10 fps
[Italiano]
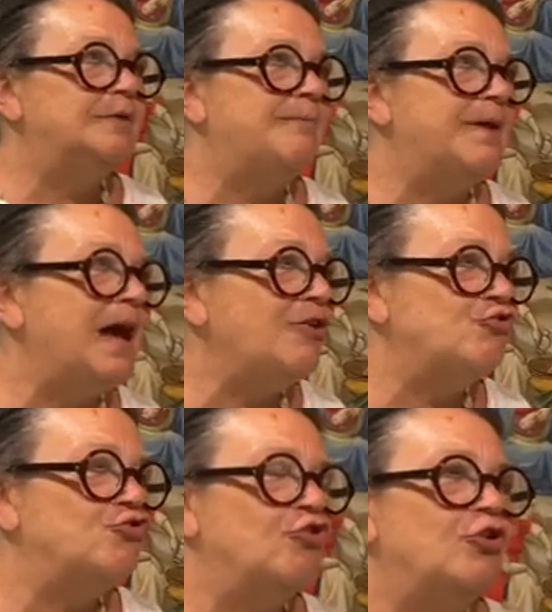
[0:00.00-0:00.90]

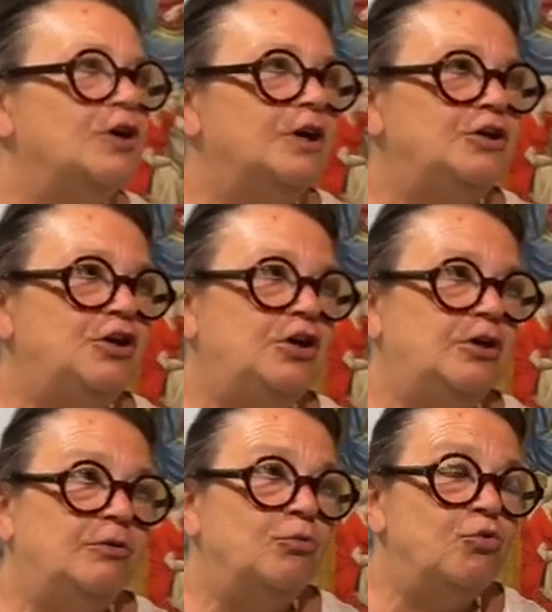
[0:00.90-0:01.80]
abbraccio
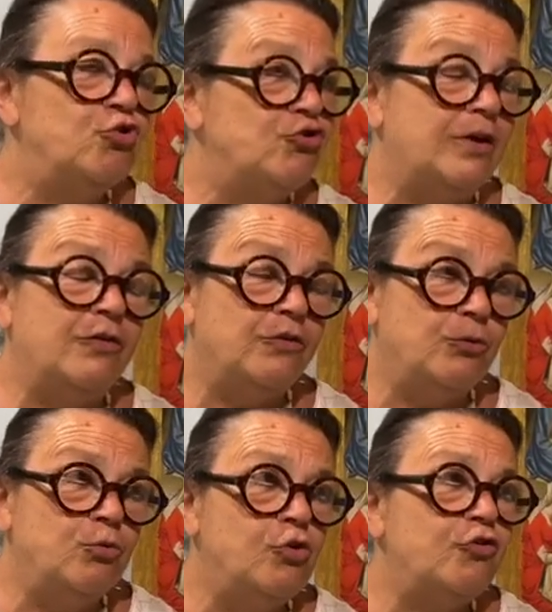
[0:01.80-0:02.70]
di lungo, eh,
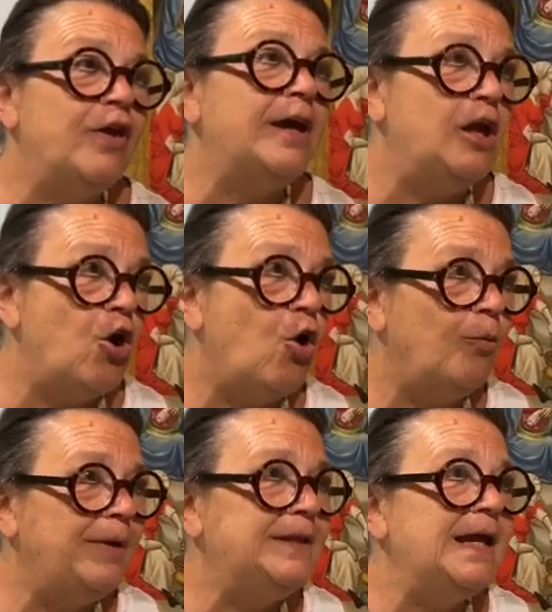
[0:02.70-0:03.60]
lungo 6
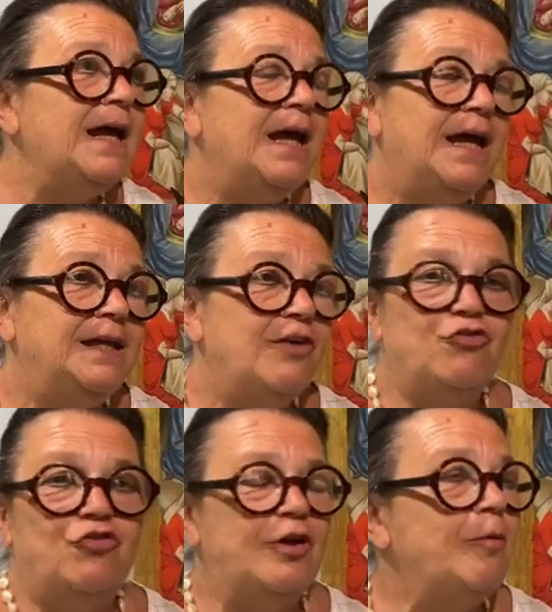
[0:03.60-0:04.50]
chilometri e
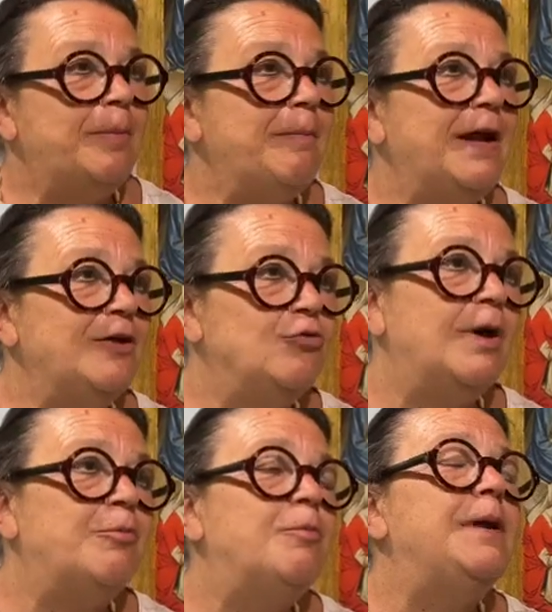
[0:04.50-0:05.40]
adesso stiamo preparando faranno
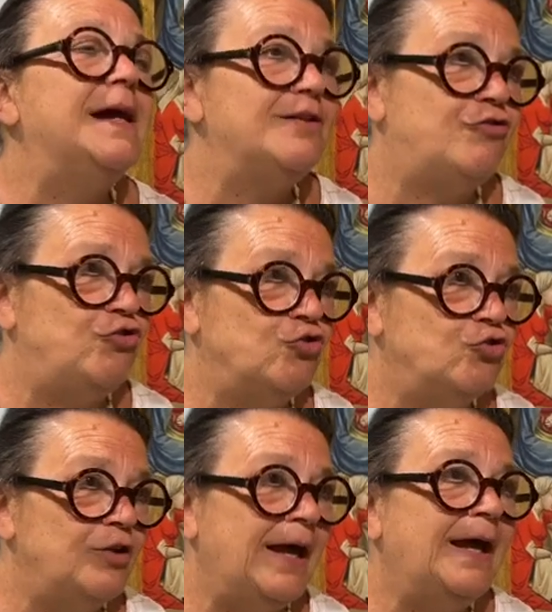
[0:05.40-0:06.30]
una
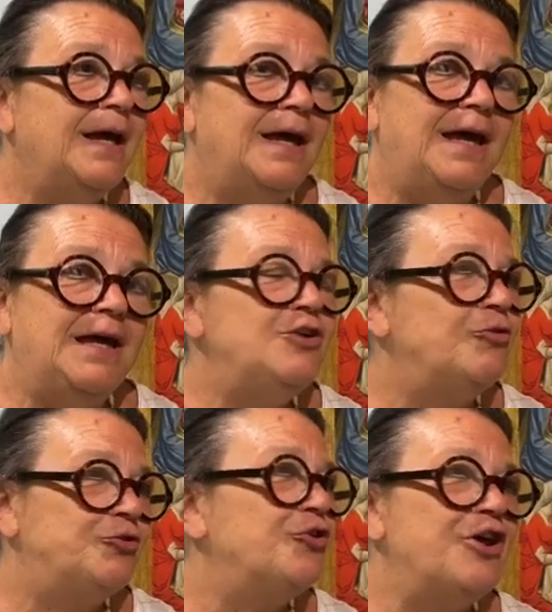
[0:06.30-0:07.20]
pubblicazione e
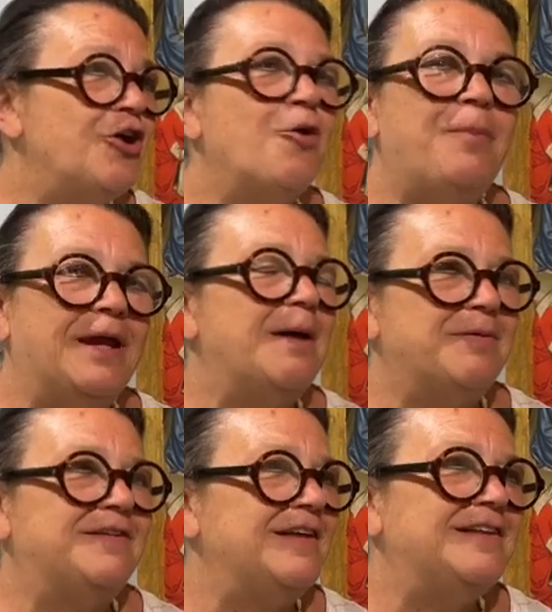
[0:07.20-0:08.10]
io tornerò per la
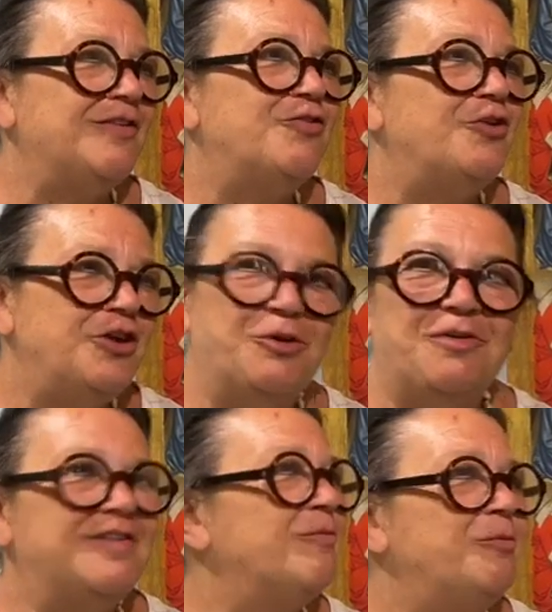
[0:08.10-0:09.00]
presentazione di
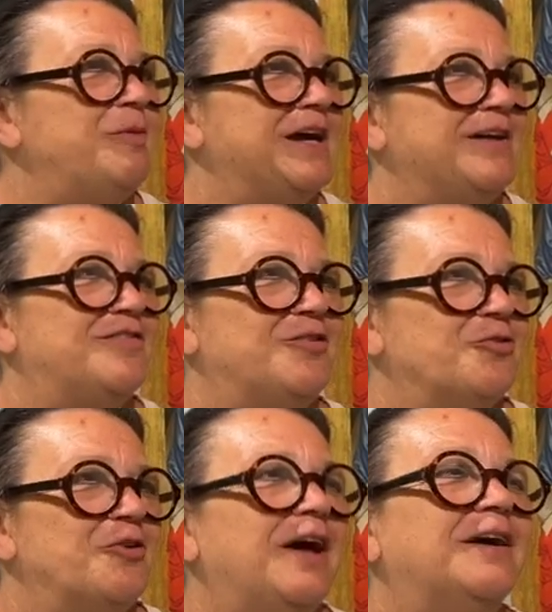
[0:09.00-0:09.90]
questa
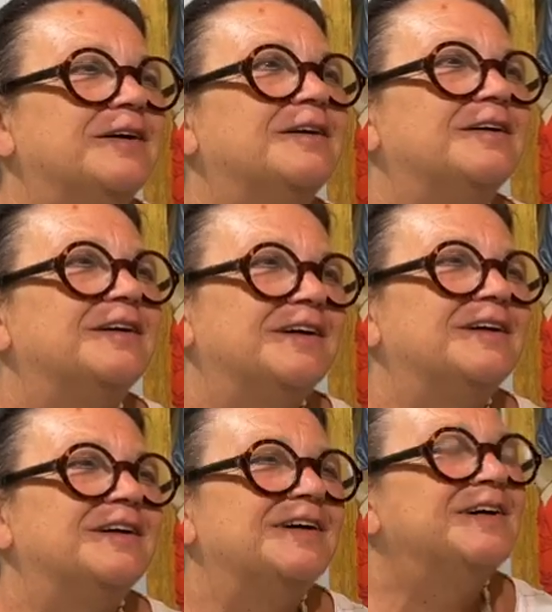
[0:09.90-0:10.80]
pubblicazione. Allora
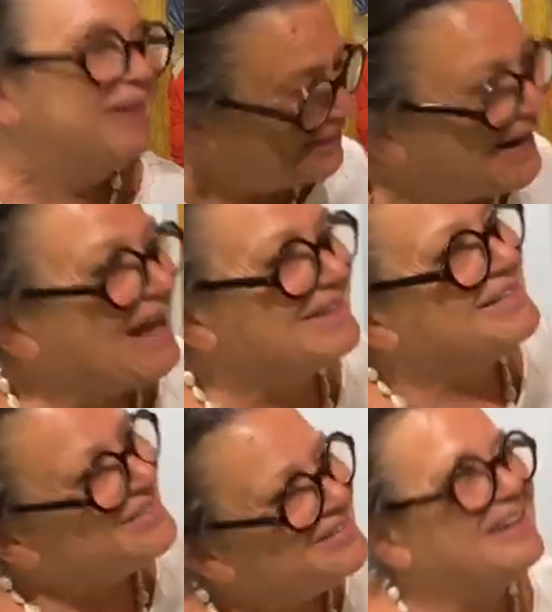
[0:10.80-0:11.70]
Grazie, sì,